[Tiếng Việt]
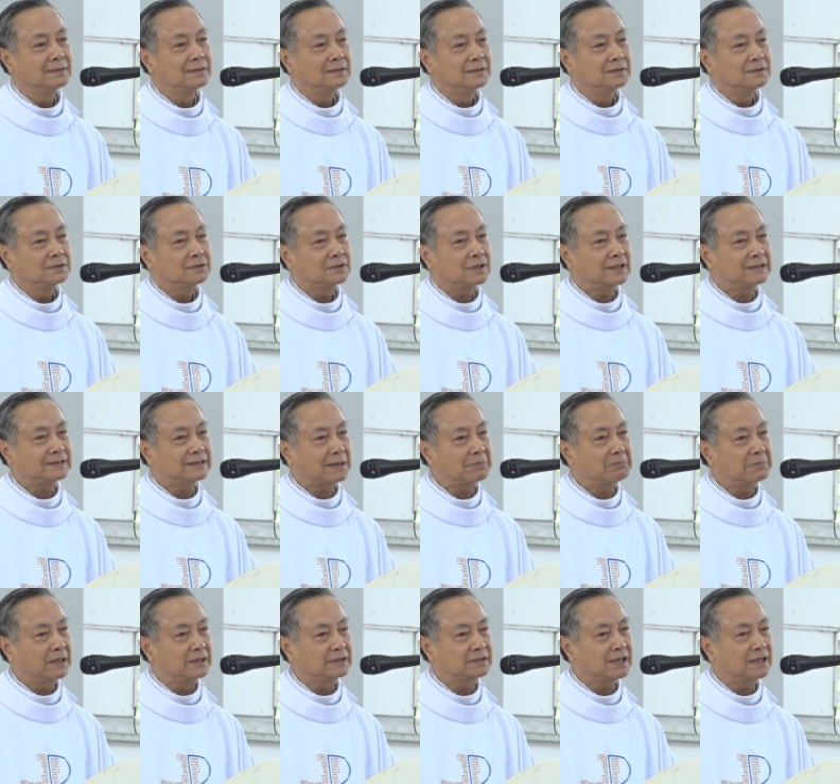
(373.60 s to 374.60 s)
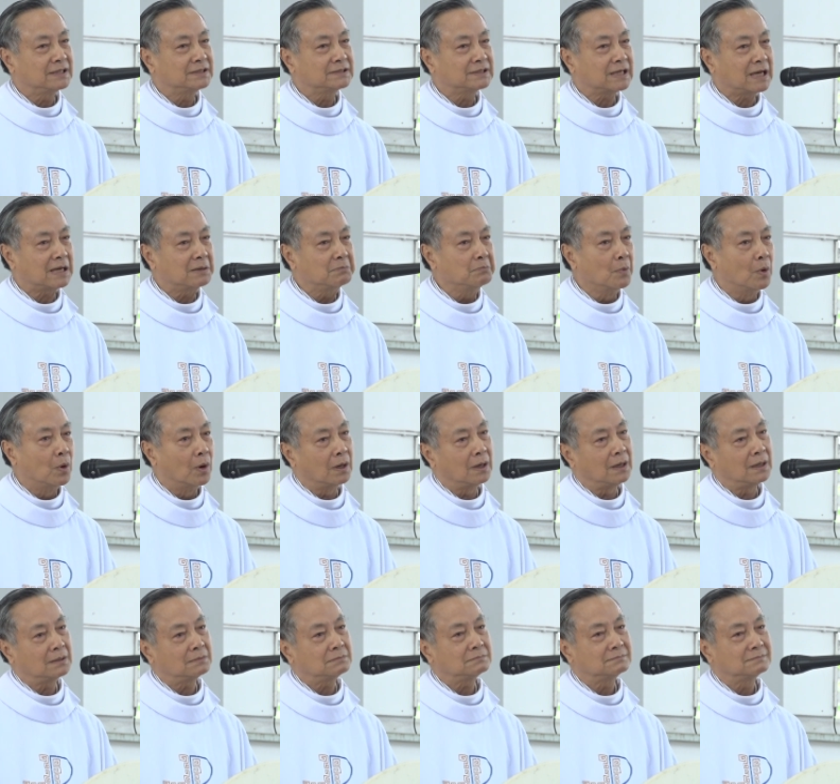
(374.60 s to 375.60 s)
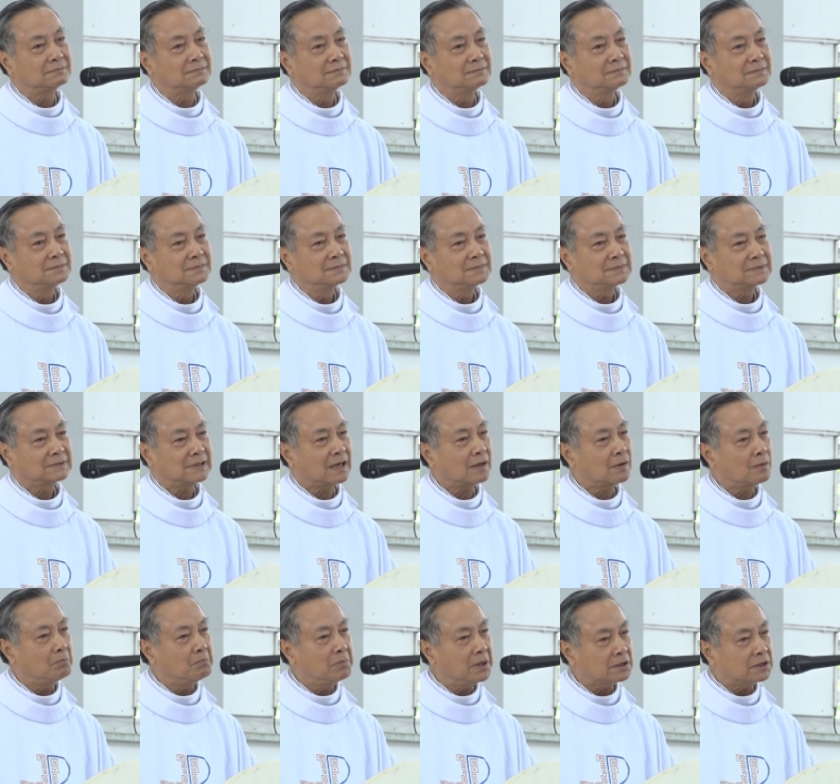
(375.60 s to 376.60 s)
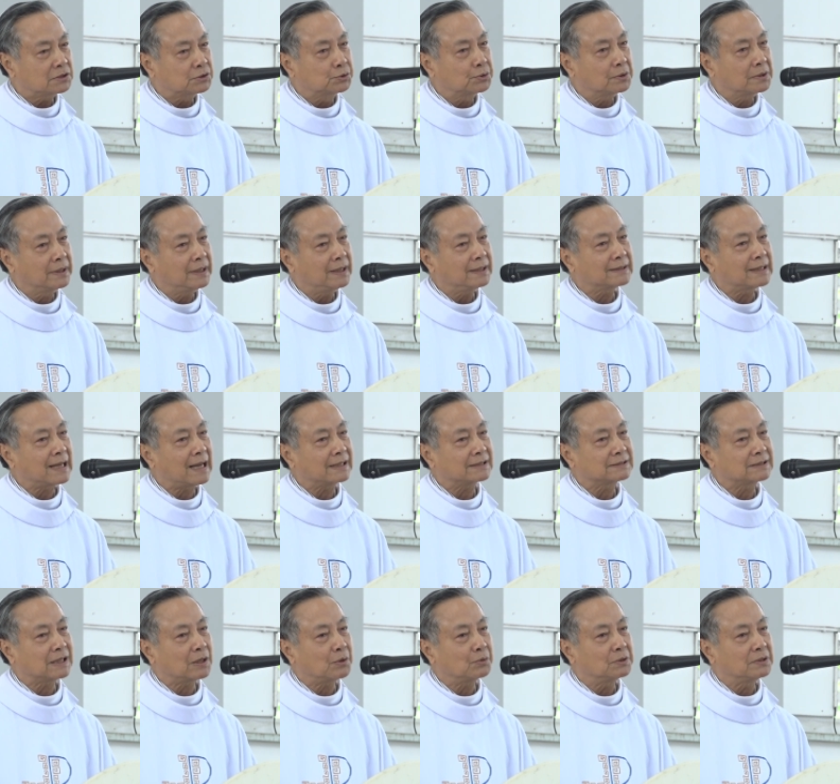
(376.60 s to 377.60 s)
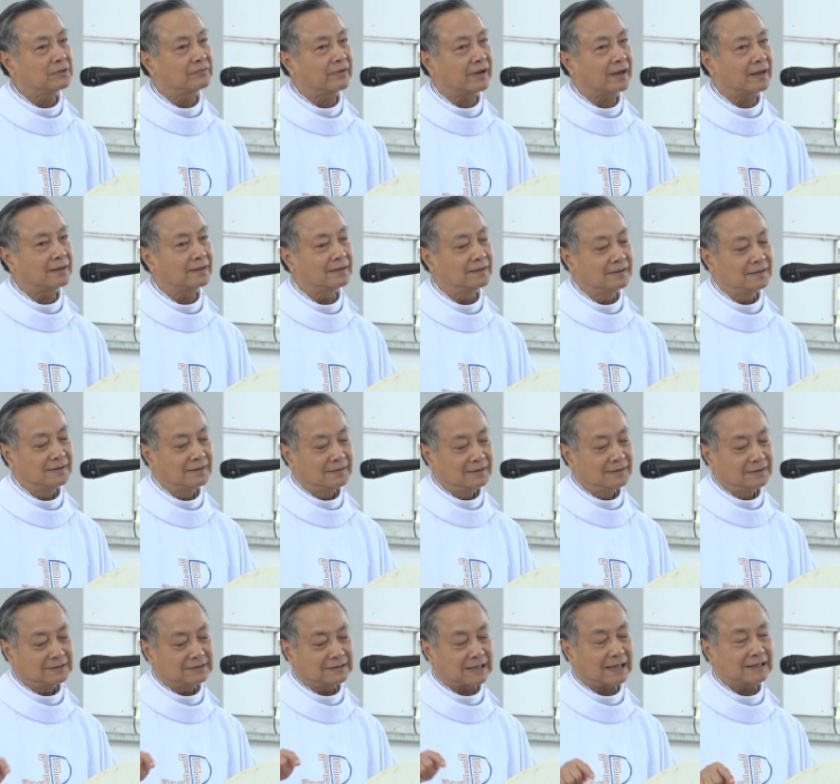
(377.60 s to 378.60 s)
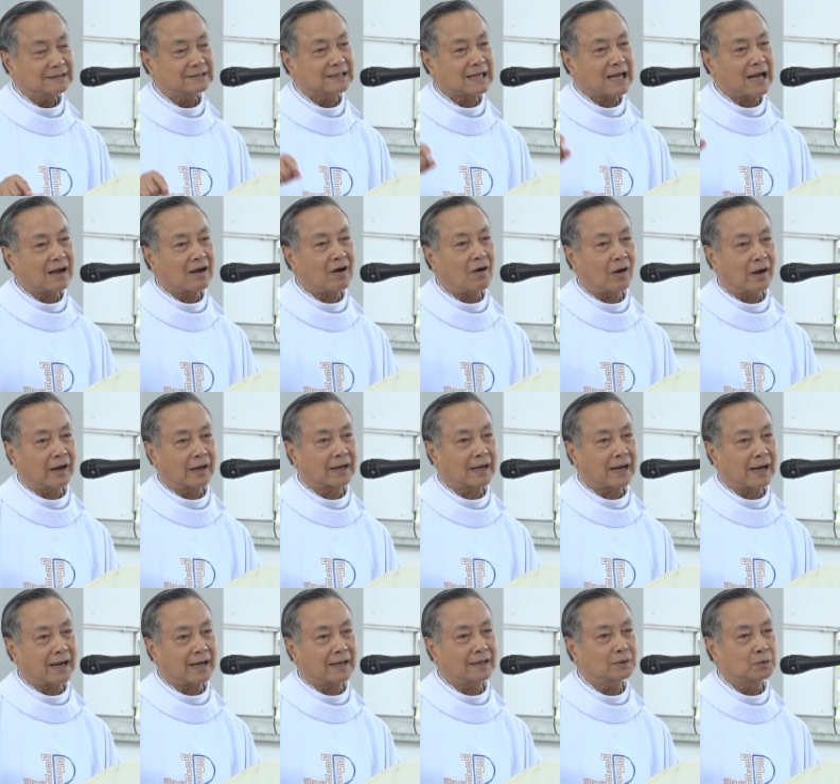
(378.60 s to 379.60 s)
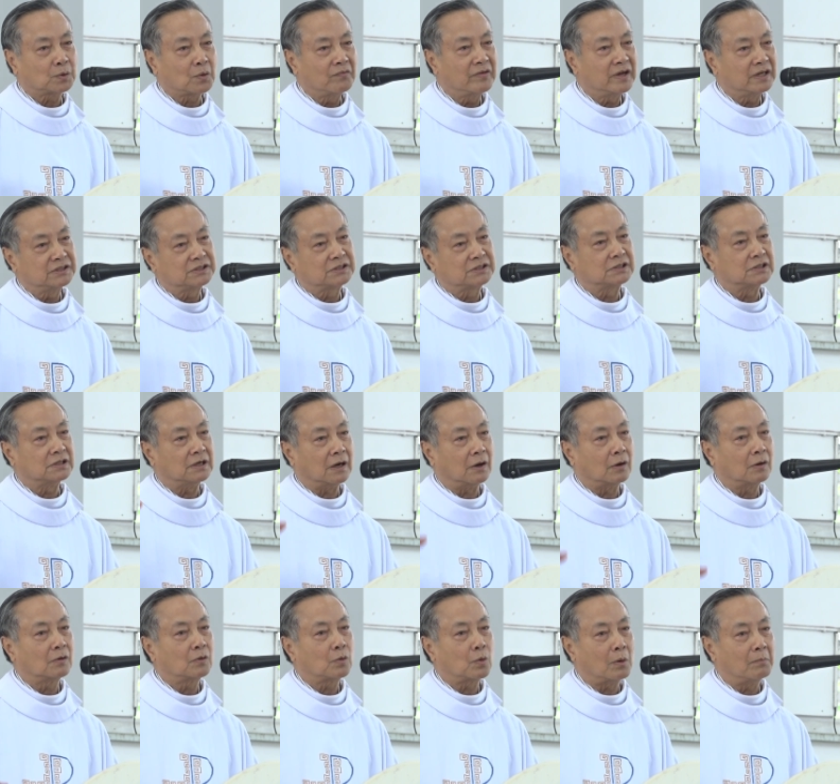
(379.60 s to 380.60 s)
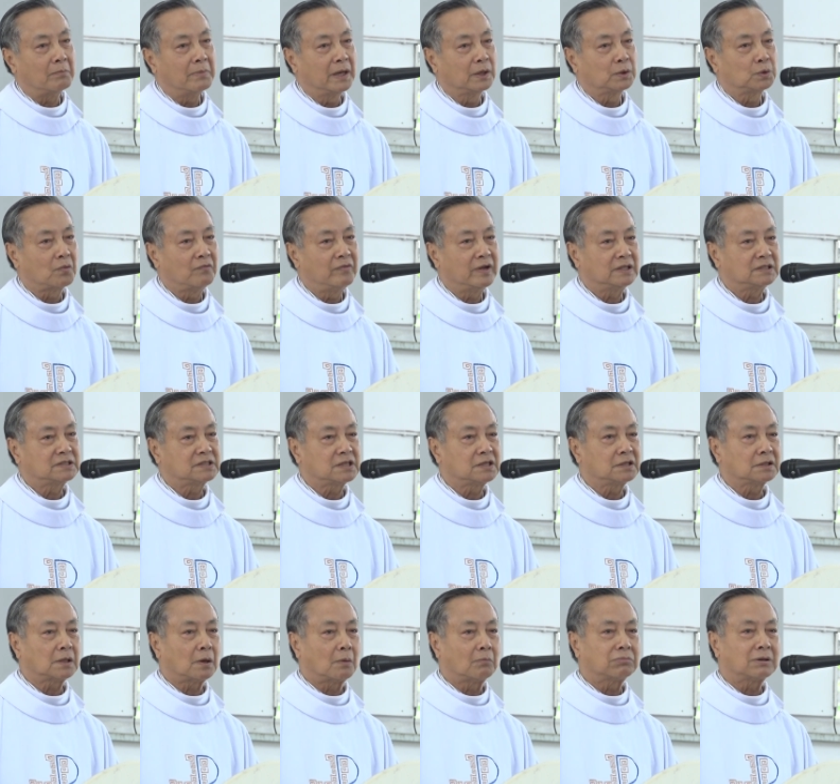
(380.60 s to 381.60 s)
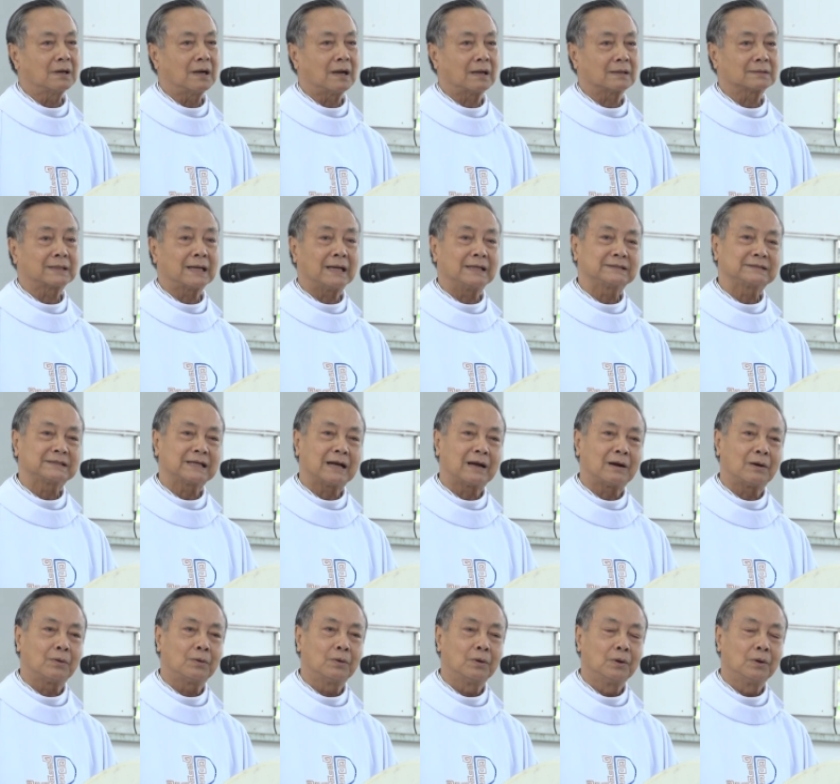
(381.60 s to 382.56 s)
Cho nên cha bề trên trái buồn lắm. Trái không biết suy nghĩ tại sao như vậy. Trái sang hỏi cái tu viện trưởng của bên tu viện Chính thống rằng tại sao